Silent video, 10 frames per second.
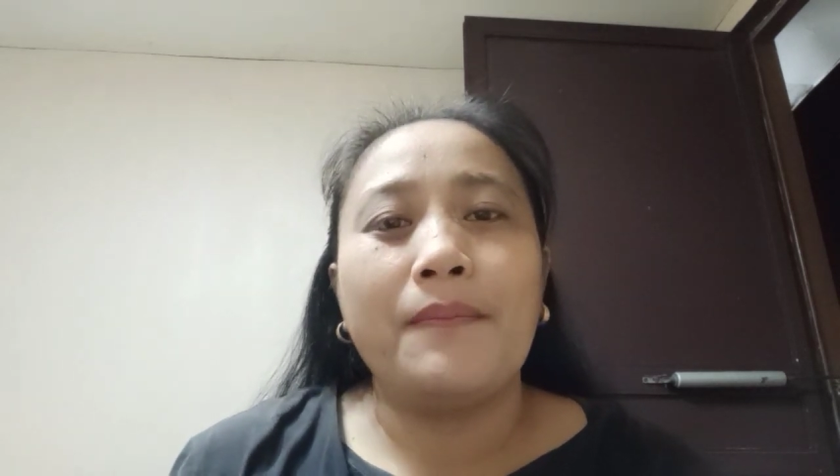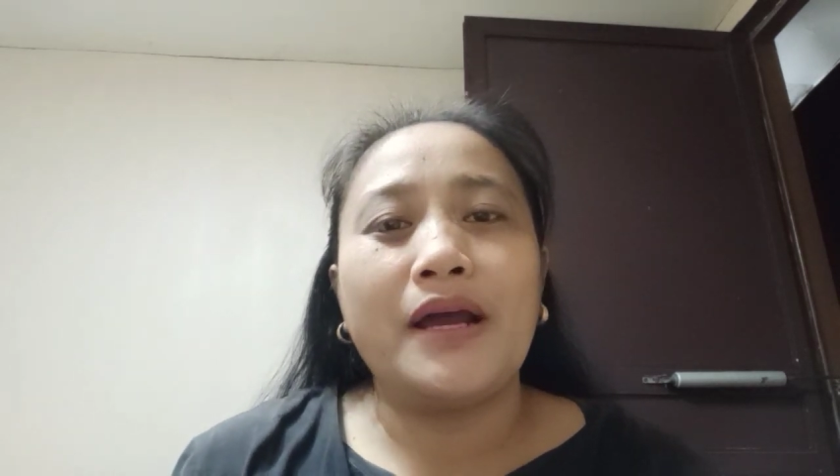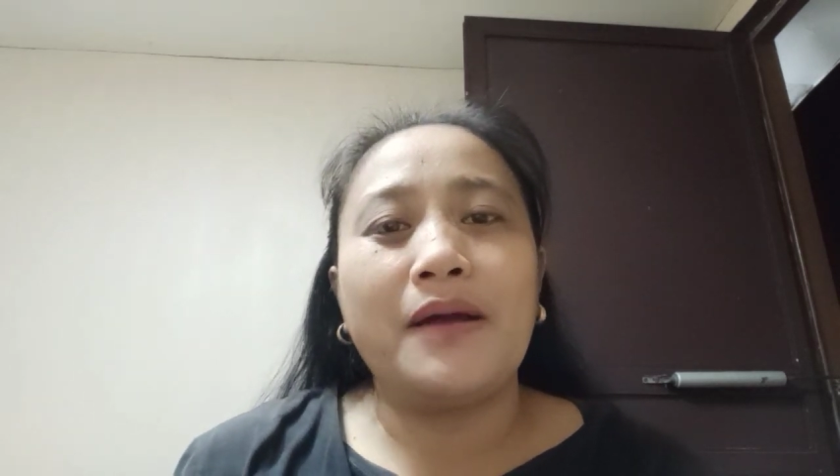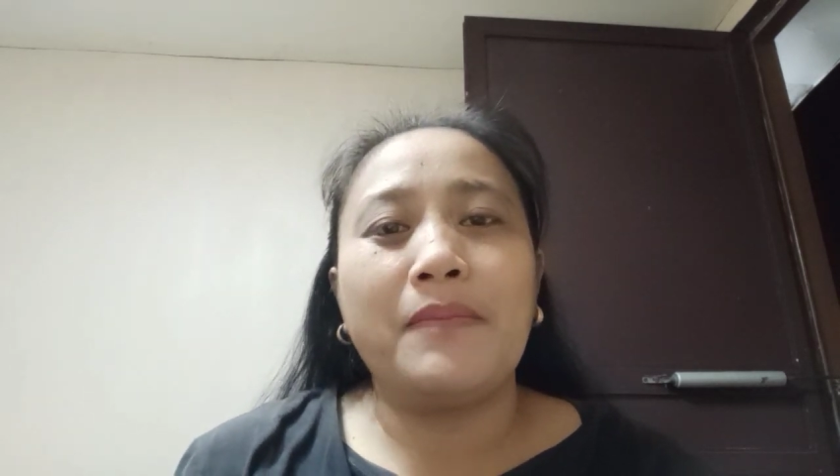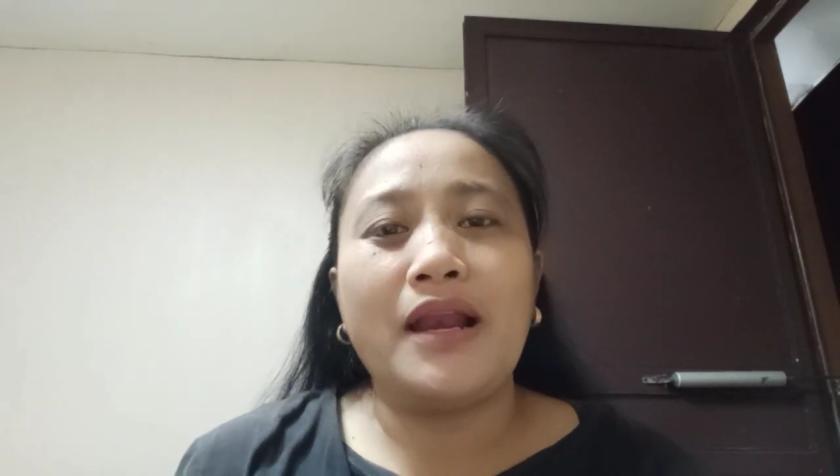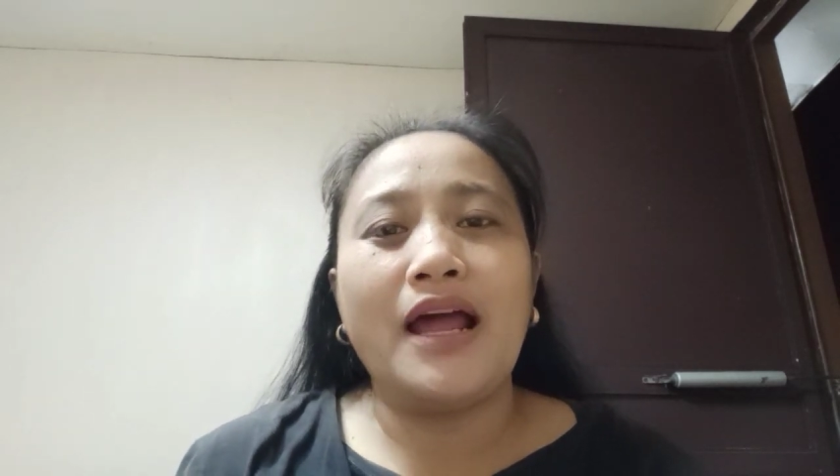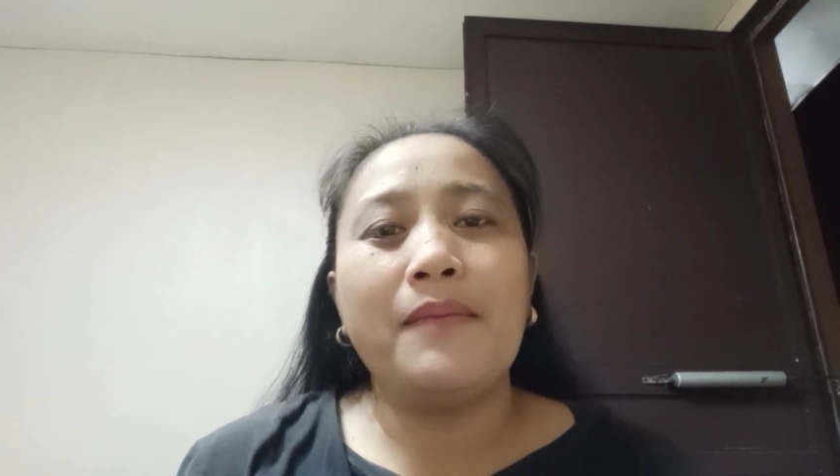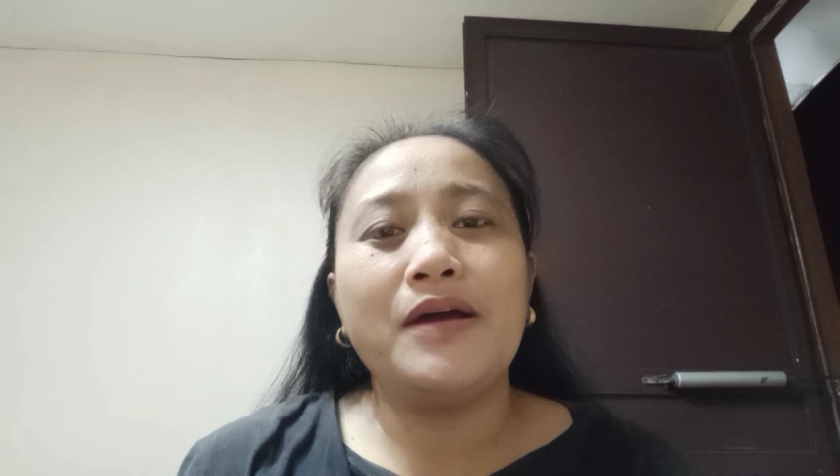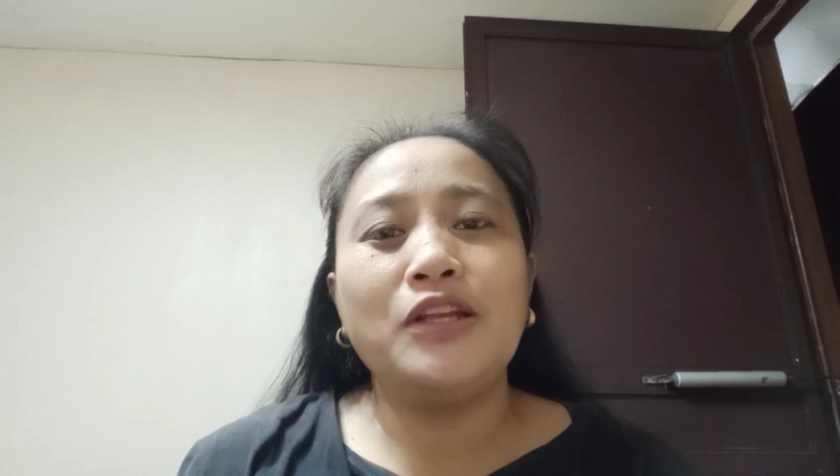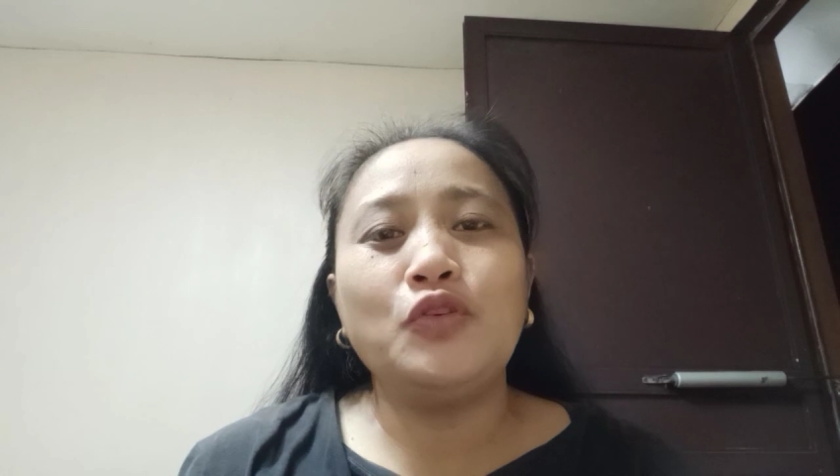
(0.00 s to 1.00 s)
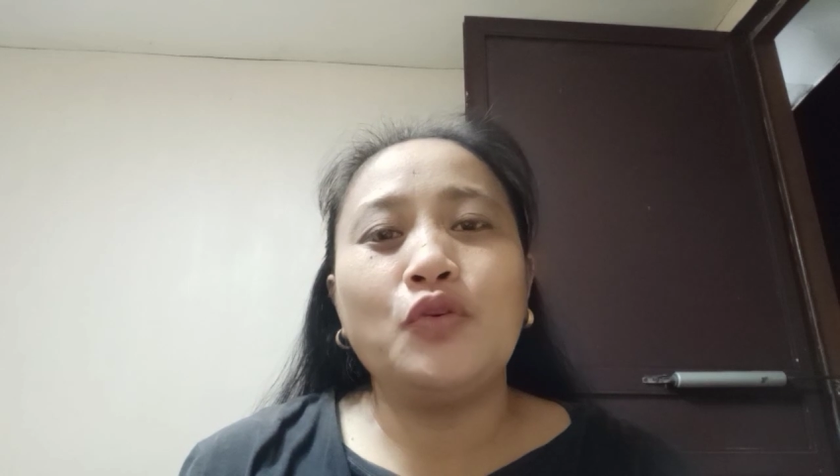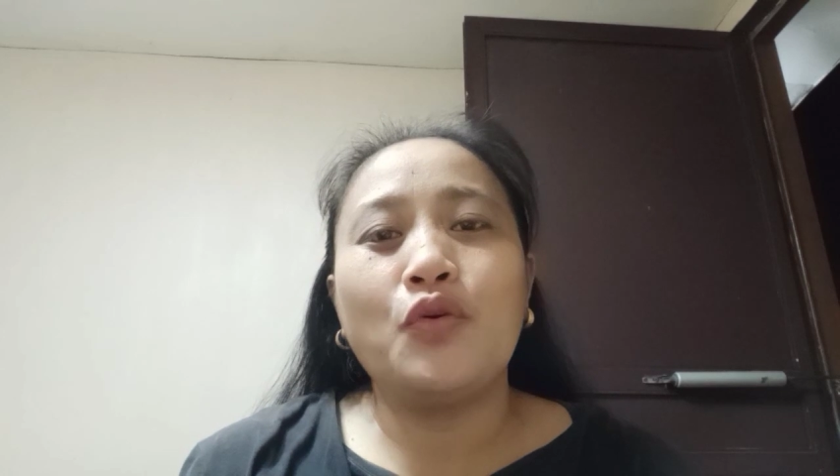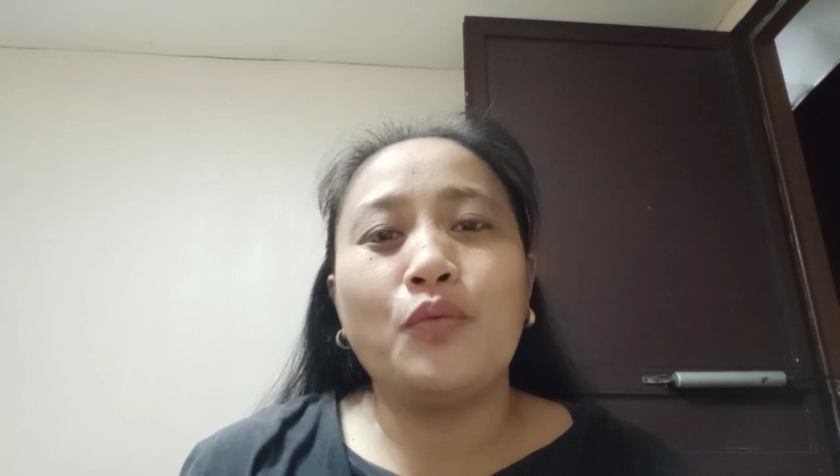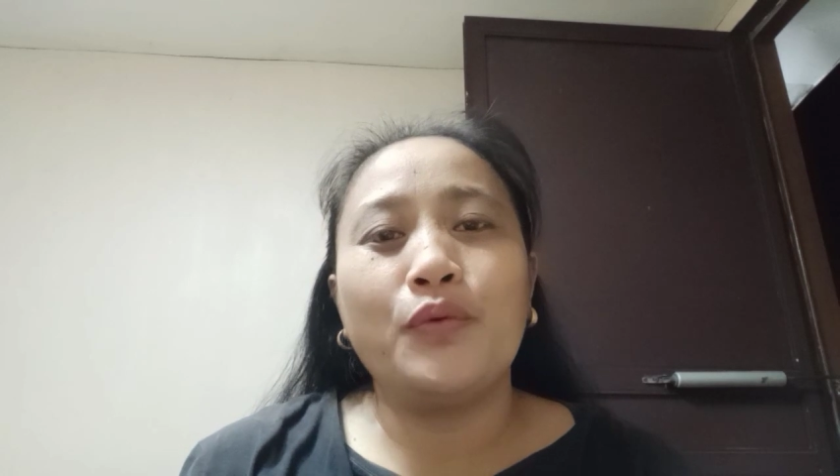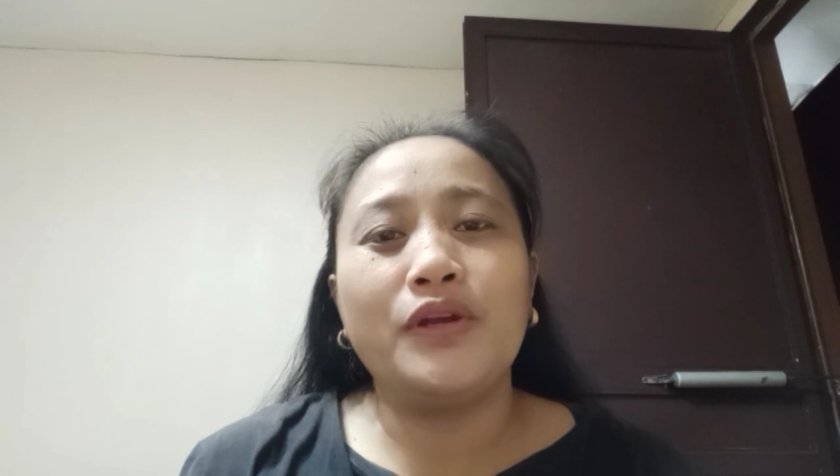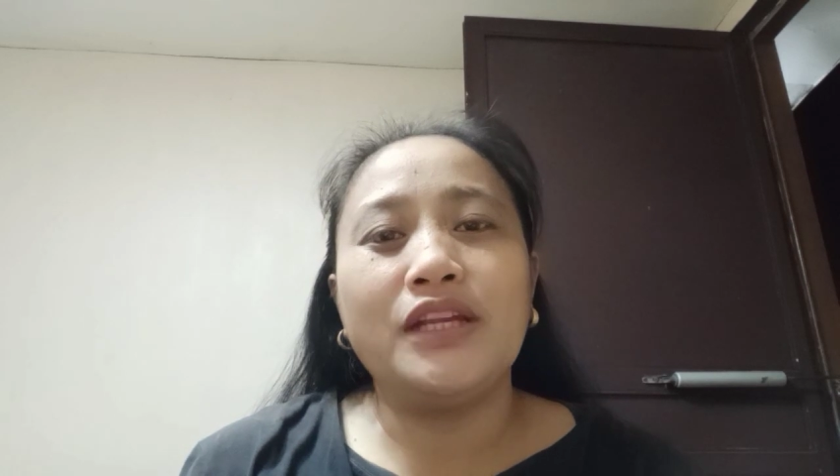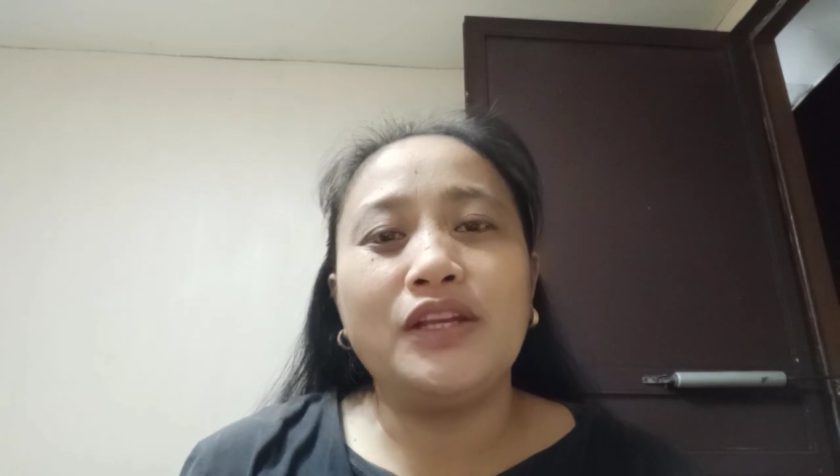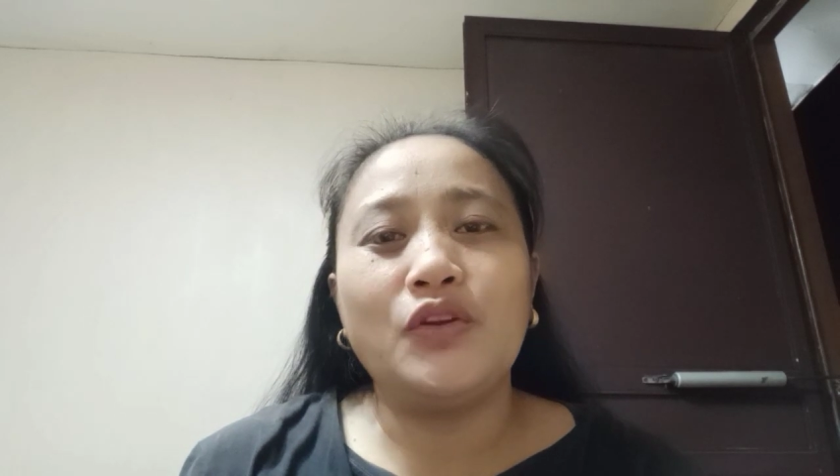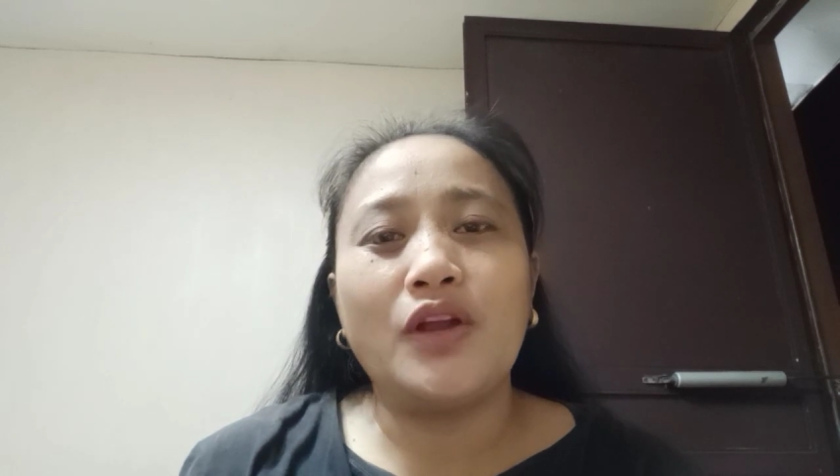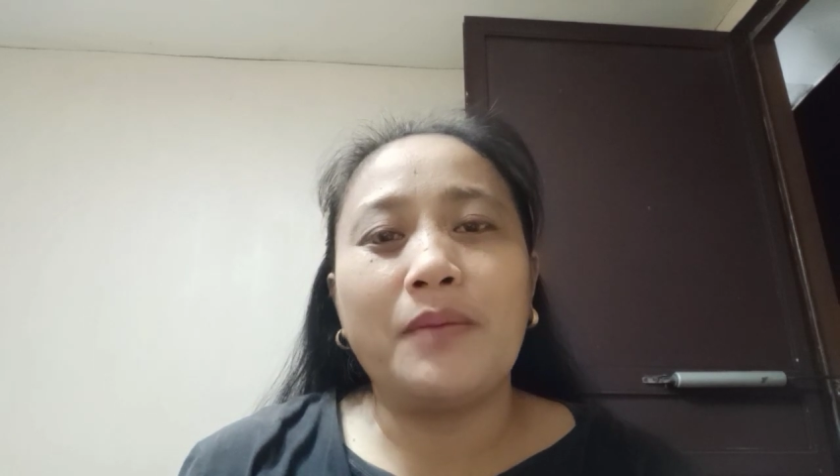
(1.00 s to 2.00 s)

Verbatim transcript: para malaman nyo kung pwede nyo